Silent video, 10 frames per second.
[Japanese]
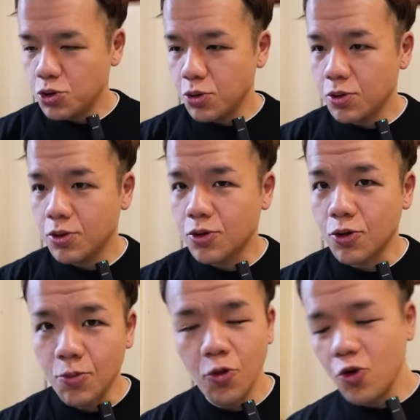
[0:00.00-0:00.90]
ちょっ
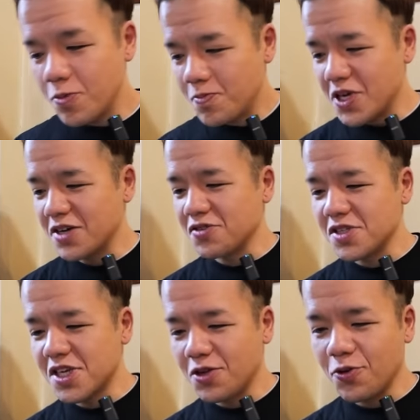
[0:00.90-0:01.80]
ともう一品ある
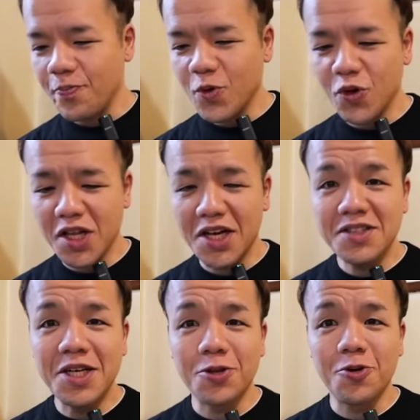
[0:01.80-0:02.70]
んですけど、置けな
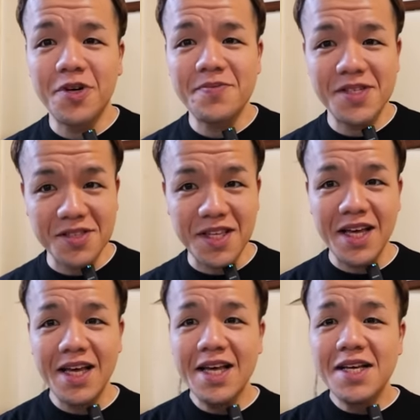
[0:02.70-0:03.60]
くなると困りますんで、